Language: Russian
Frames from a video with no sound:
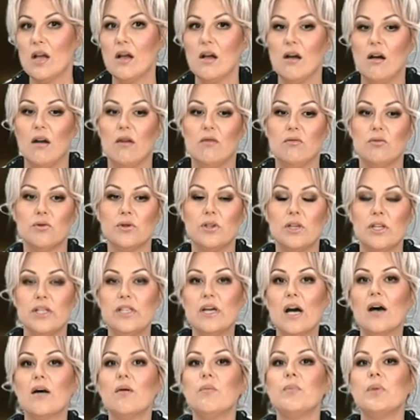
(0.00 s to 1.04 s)
Вот,
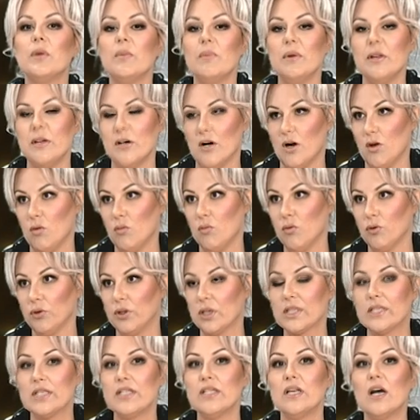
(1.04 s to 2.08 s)
я применяю ботокс,
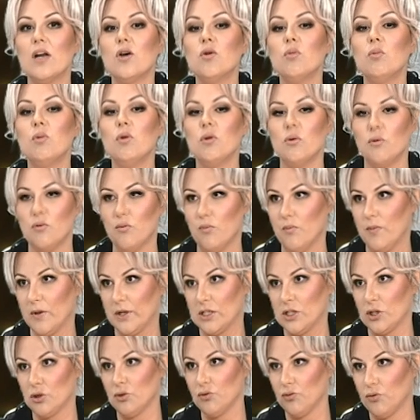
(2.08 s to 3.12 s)
я люблю
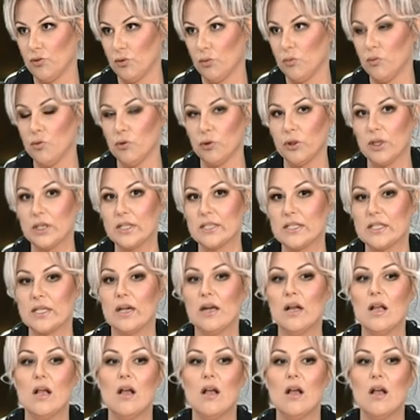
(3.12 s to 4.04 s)
процедуру ботокса.